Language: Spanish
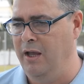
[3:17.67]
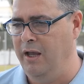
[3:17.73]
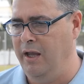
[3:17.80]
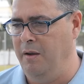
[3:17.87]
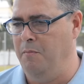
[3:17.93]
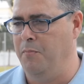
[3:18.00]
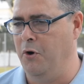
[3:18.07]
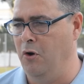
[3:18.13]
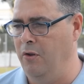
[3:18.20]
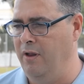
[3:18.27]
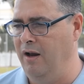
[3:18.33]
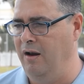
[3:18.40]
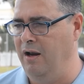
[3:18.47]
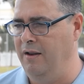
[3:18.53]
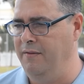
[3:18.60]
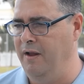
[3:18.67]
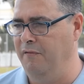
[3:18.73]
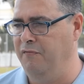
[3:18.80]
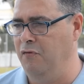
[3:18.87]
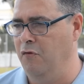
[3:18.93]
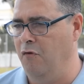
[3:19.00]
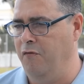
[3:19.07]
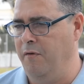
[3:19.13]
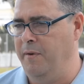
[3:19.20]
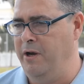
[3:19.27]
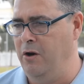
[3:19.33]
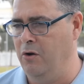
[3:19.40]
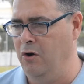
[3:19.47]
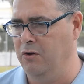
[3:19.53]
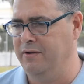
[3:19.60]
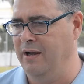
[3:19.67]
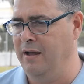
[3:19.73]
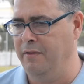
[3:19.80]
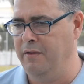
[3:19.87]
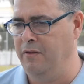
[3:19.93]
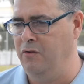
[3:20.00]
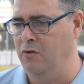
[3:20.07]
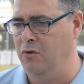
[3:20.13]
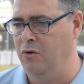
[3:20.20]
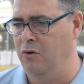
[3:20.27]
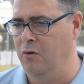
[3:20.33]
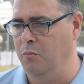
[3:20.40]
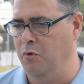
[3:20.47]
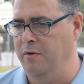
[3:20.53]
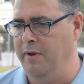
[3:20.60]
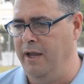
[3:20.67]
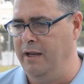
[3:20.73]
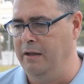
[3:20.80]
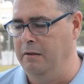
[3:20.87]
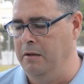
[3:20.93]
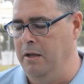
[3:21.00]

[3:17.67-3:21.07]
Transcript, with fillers: en pro del, fútbol femenino, que lo están haciendo muy bien.